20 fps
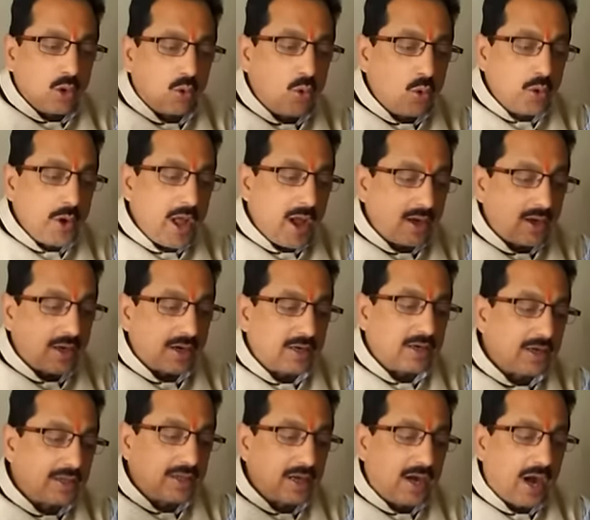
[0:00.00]
कूड़ा
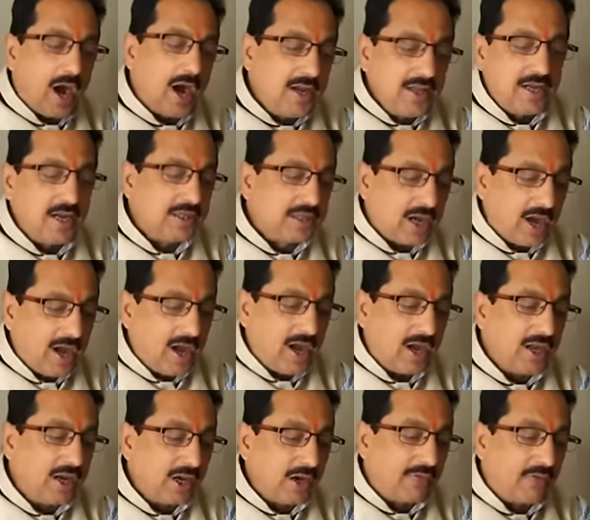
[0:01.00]
करकट दिखाई दे
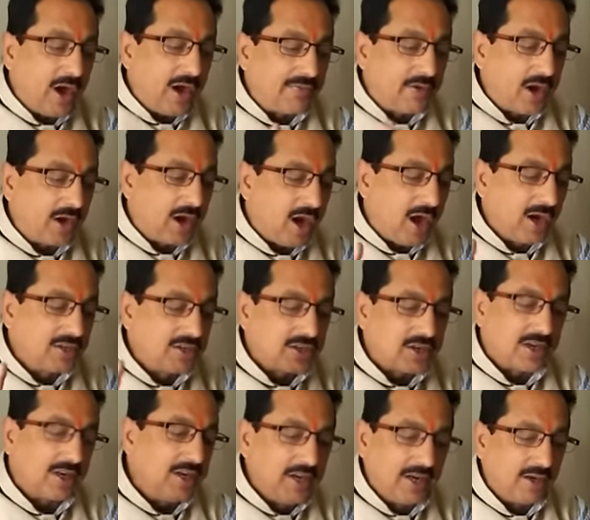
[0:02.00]
जहां लफाफा कागज
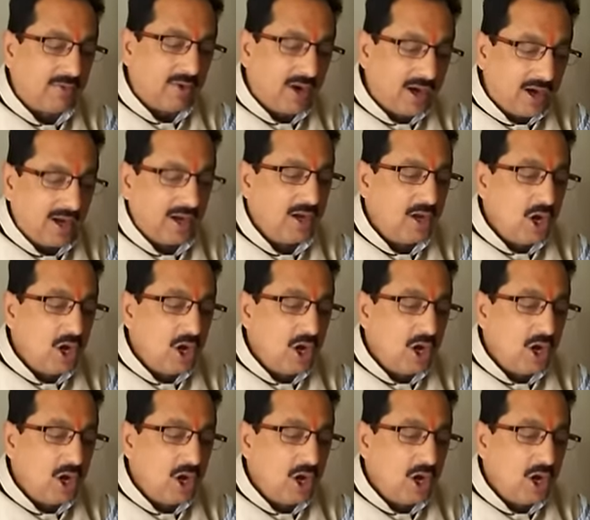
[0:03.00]
रहे न वहां